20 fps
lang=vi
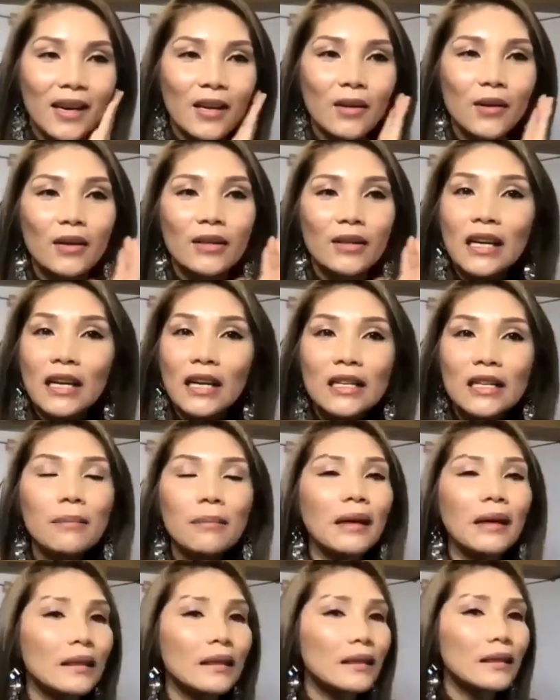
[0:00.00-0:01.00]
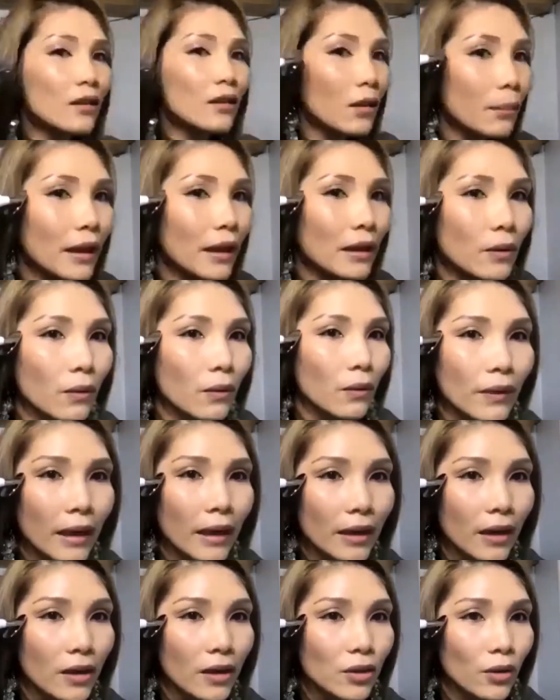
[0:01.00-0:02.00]
rồi trên gương mắt trên con mắt cũng
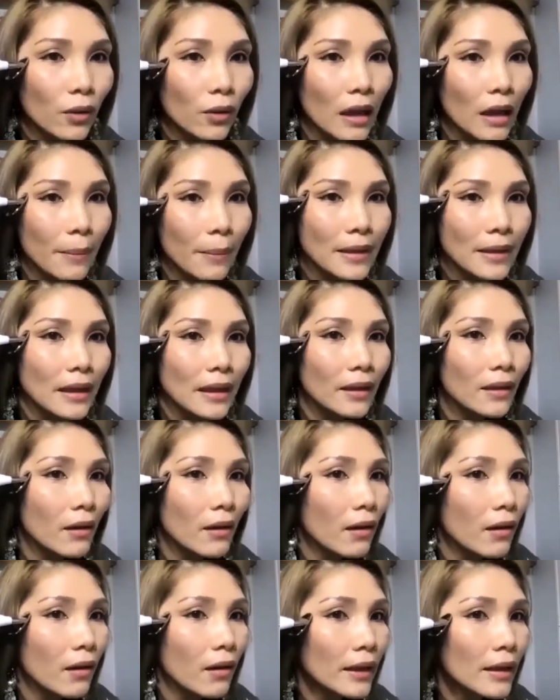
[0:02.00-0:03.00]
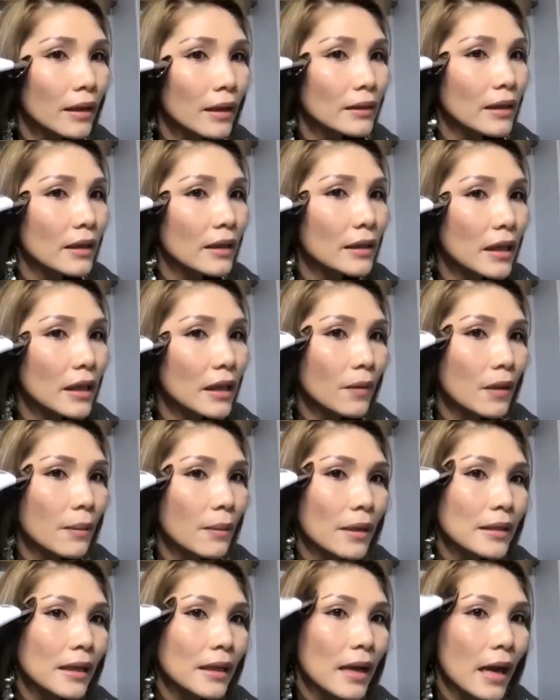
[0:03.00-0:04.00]
vậy ở chỗ này mình sẽ có cái chân chim thì
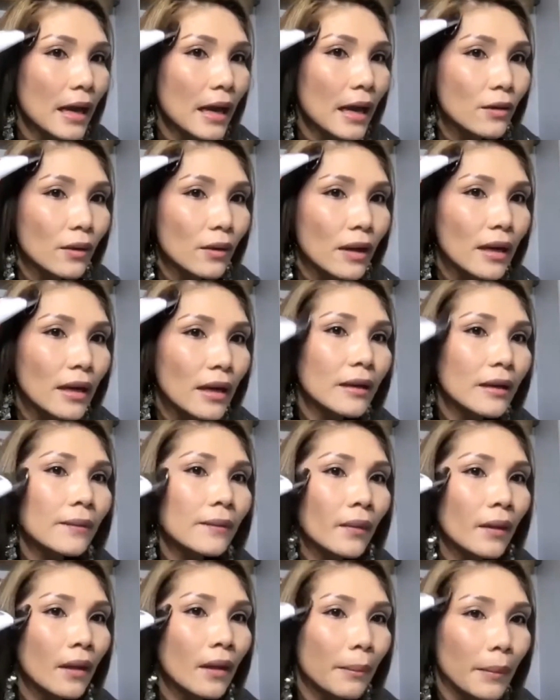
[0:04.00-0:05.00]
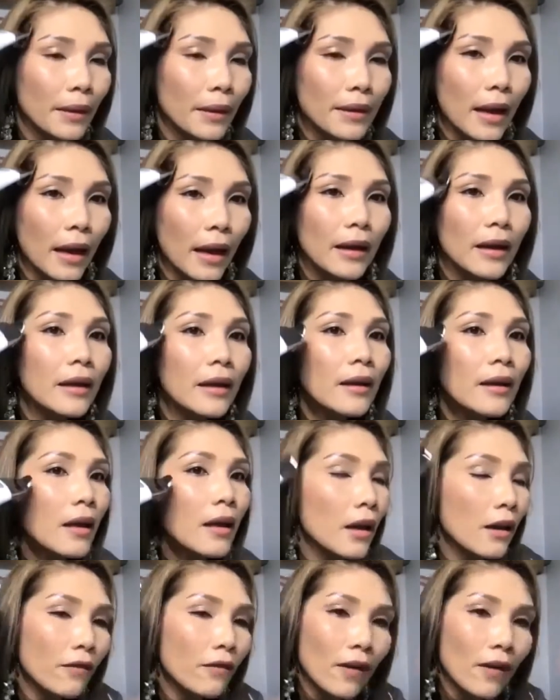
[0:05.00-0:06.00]
mình sẽ đẩy chỗ này lên mình đẩy lên
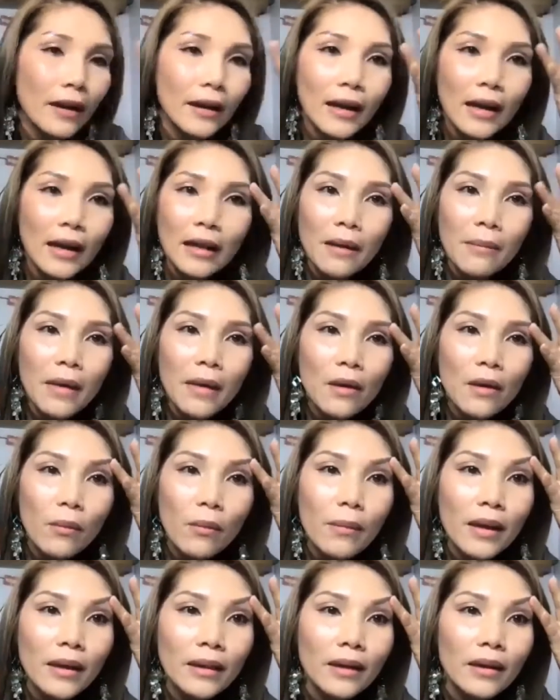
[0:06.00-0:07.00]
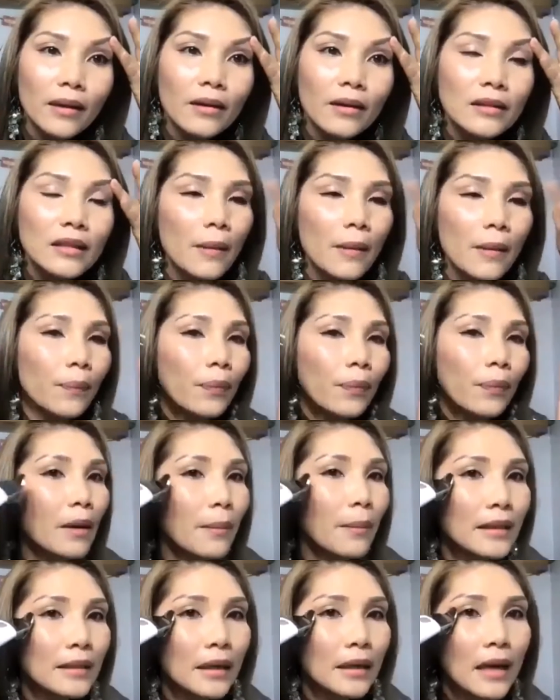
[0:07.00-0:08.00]
và ngay cái mí của mình thì nó sập thì
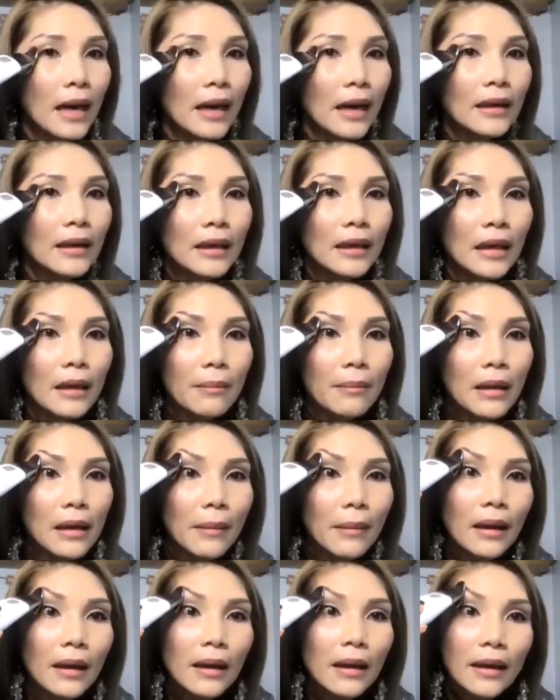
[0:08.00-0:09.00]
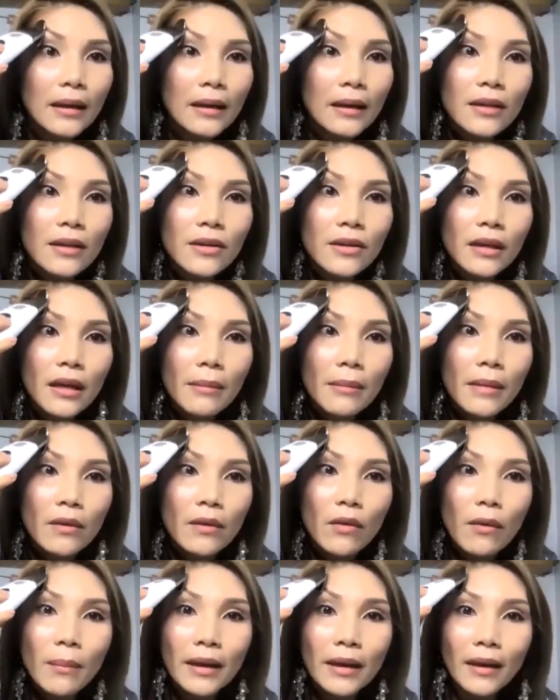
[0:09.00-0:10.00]
mình sẽ đẩy ngay cái mí mắt lên để cho cái mí
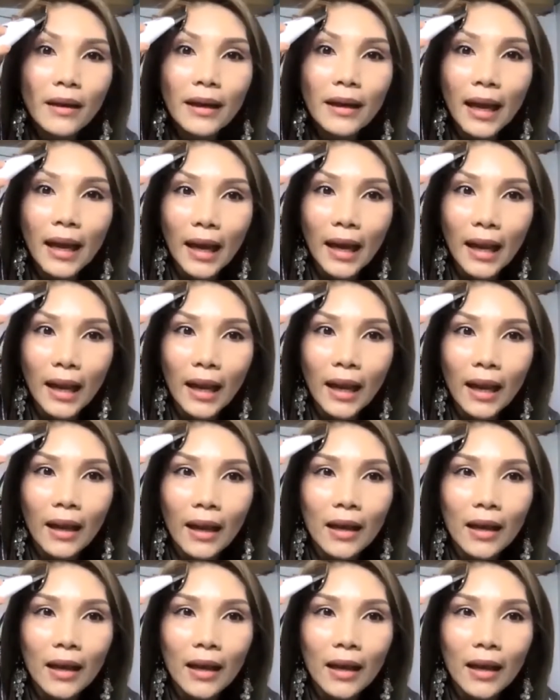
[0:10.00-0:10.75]
của mình nó tăng lên